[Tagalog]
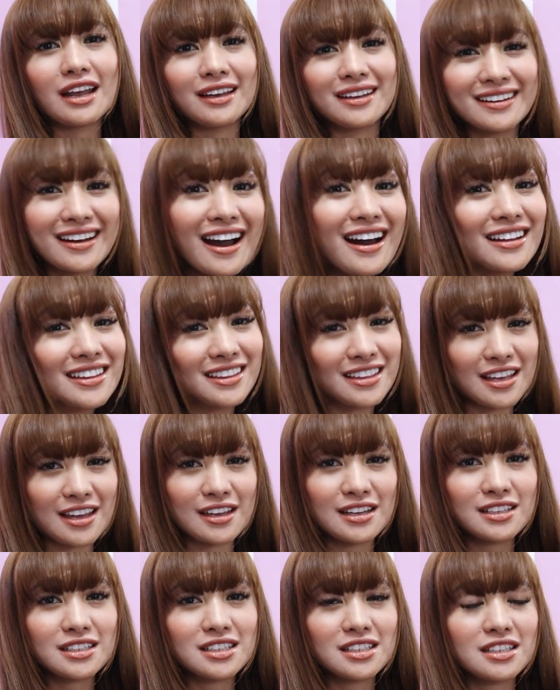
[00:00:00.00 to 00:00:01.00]
like
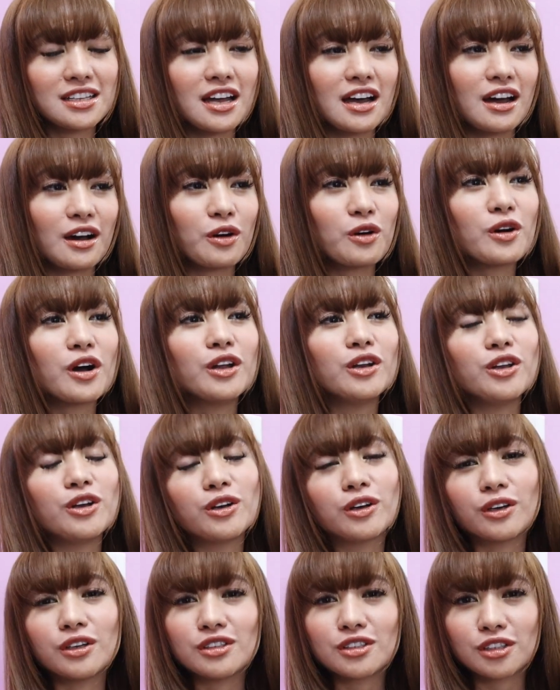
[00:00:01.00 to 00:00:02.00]
cocktails na kung ano
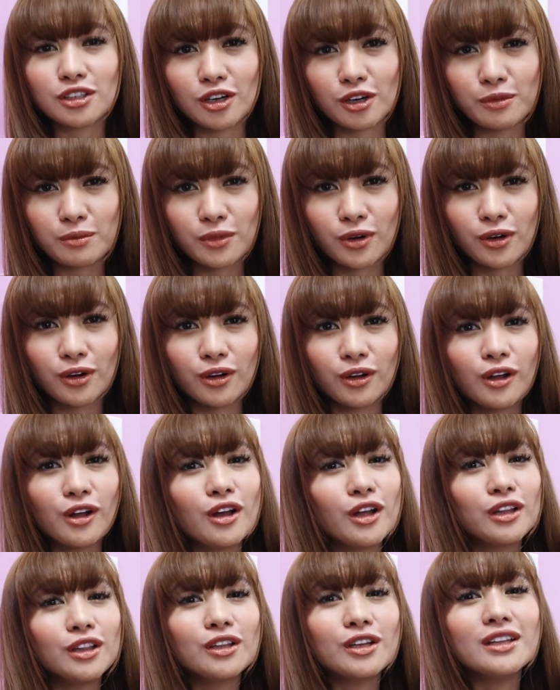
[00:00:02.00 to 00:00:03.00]
yung concern mo,
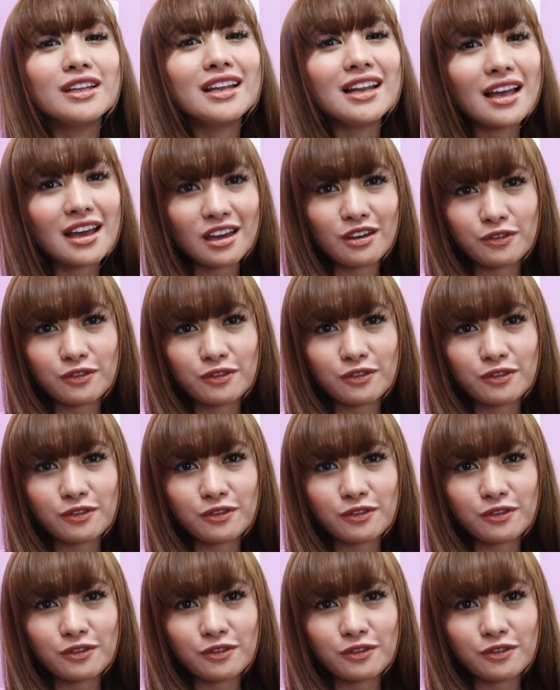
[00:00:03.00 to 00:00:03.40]
doon nila